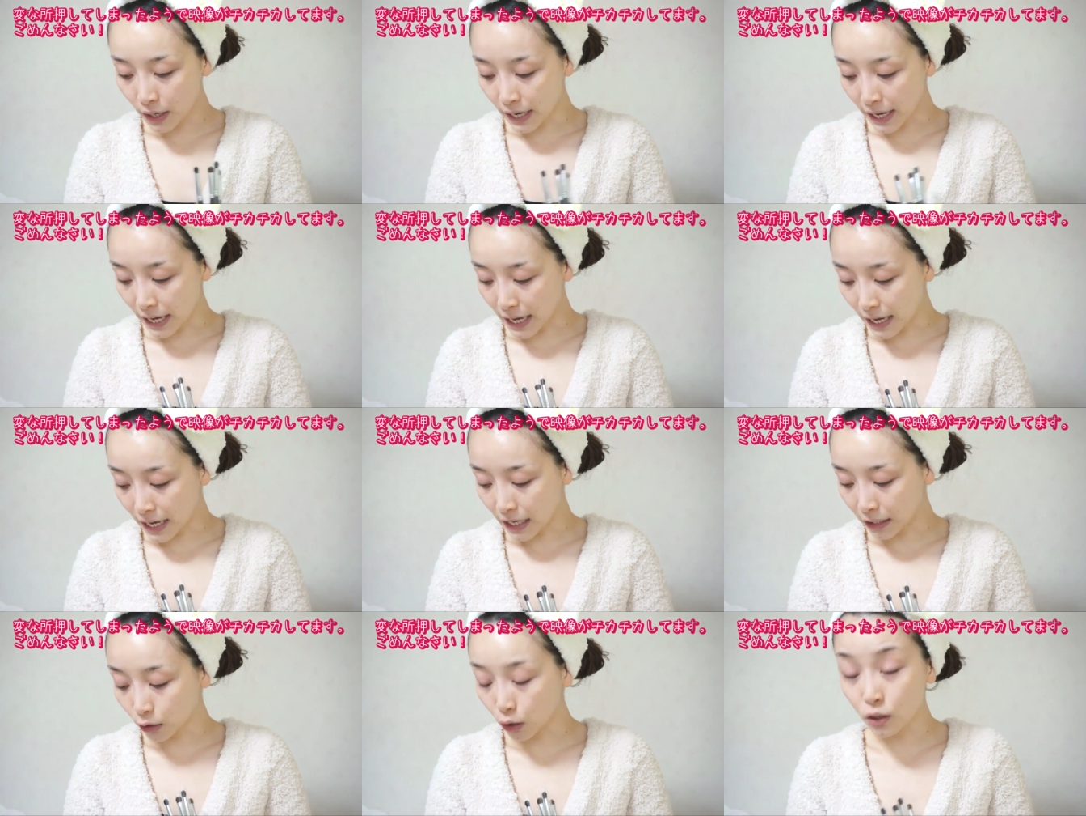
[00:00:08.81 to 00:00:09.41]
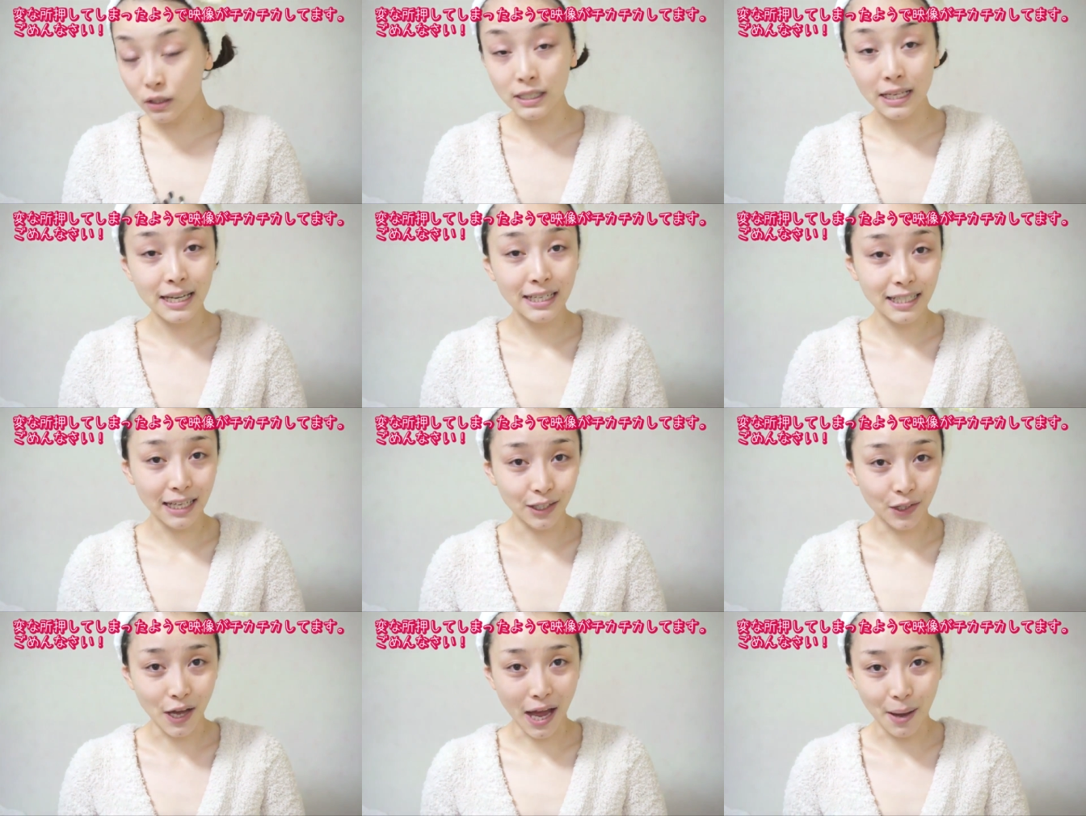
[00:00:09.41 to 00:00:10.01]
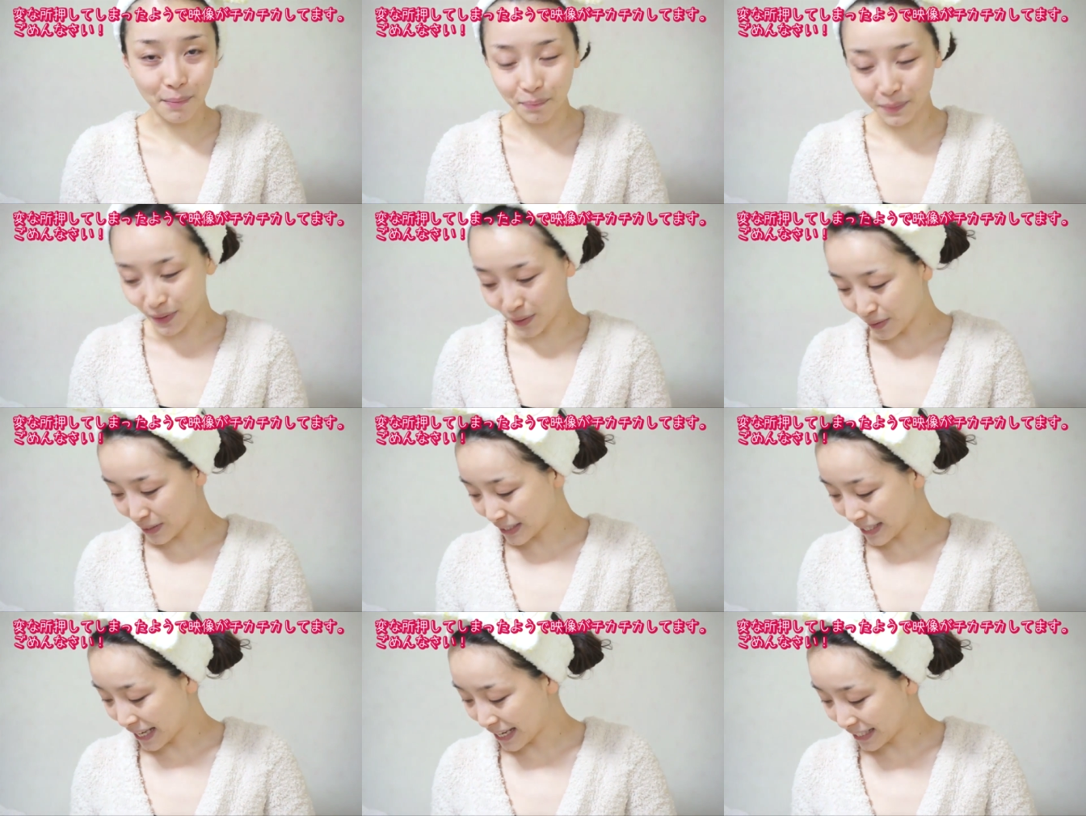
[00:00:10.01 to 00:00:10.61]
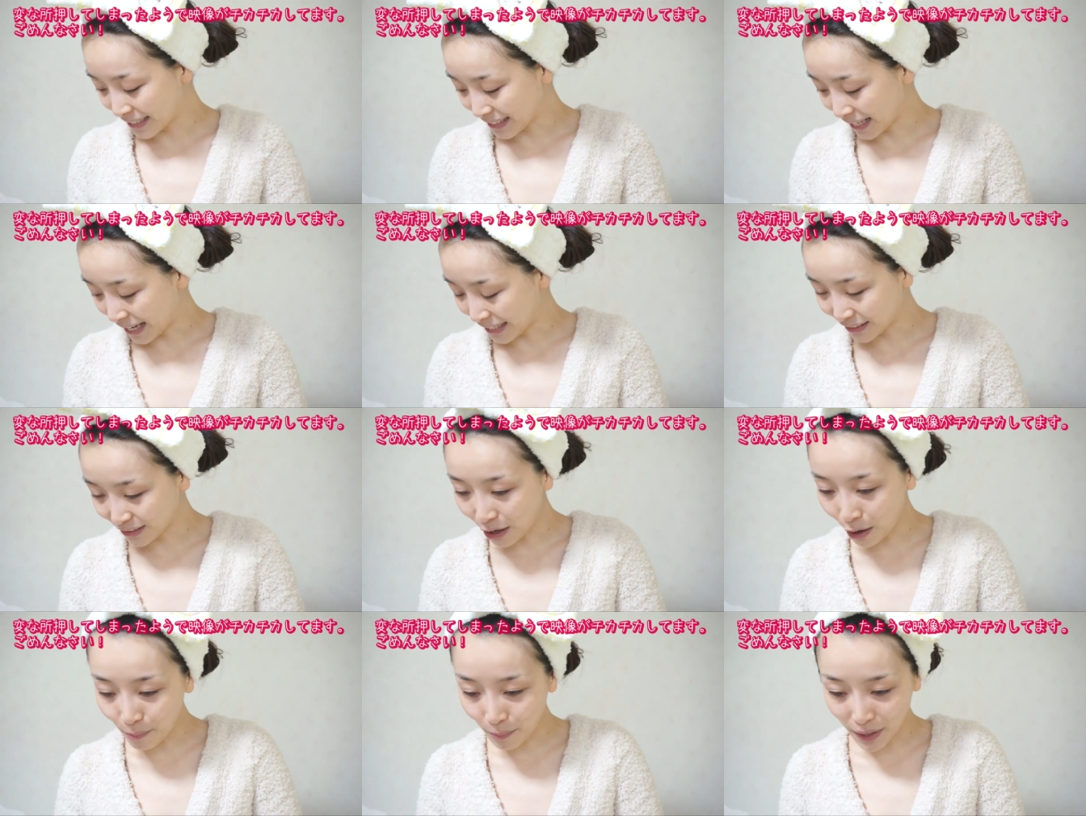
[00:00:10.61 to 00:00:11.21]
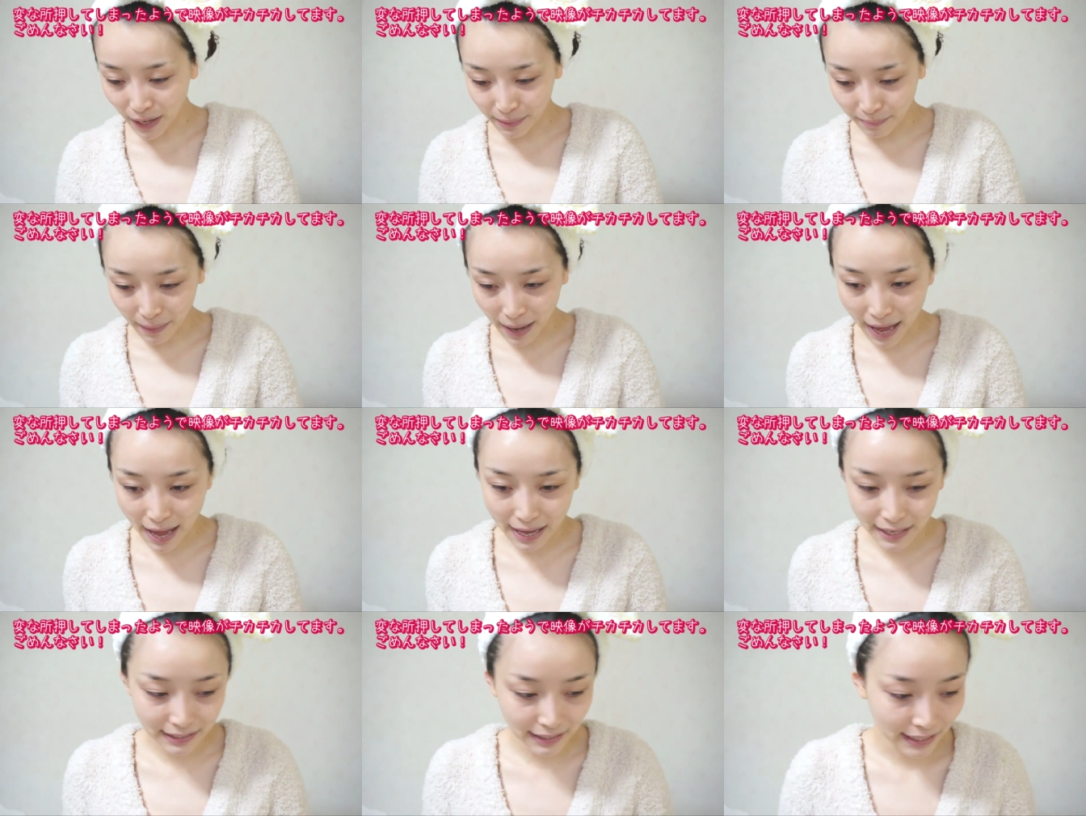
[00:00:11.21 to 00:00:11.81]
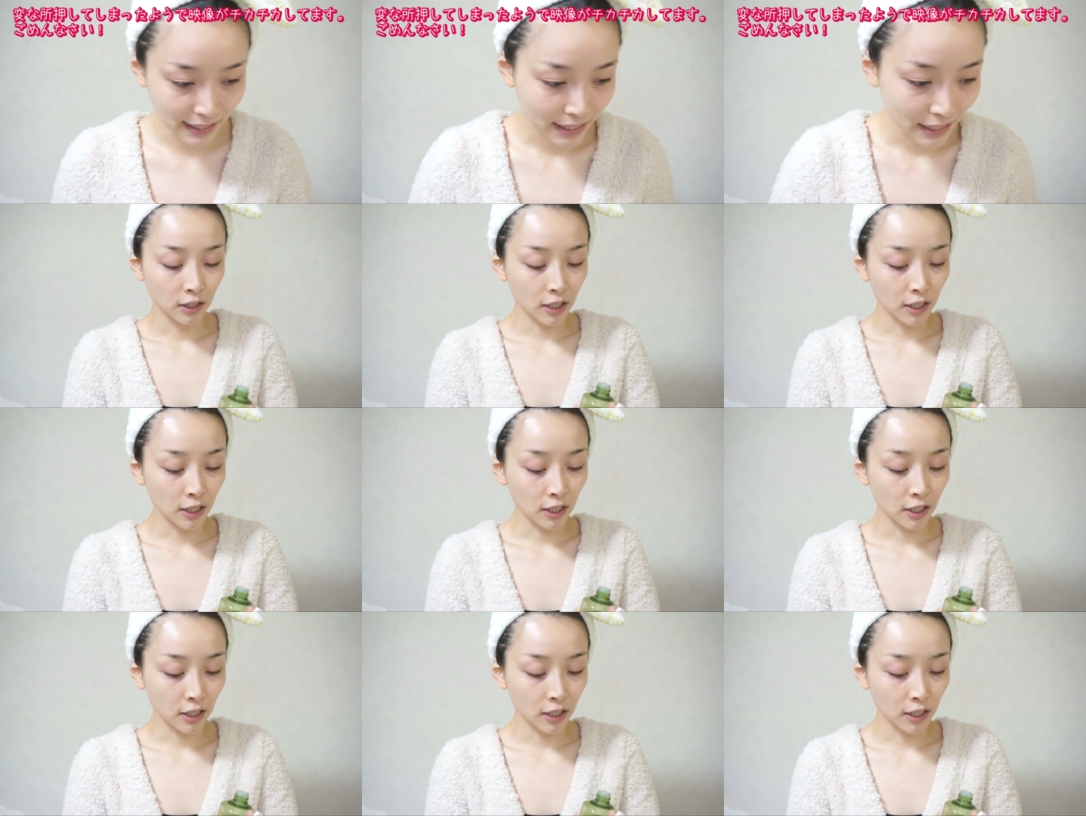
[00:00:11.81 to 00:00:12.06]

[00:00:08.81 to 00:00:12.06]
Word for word: えー、当選者の発表をしていきたいと思います。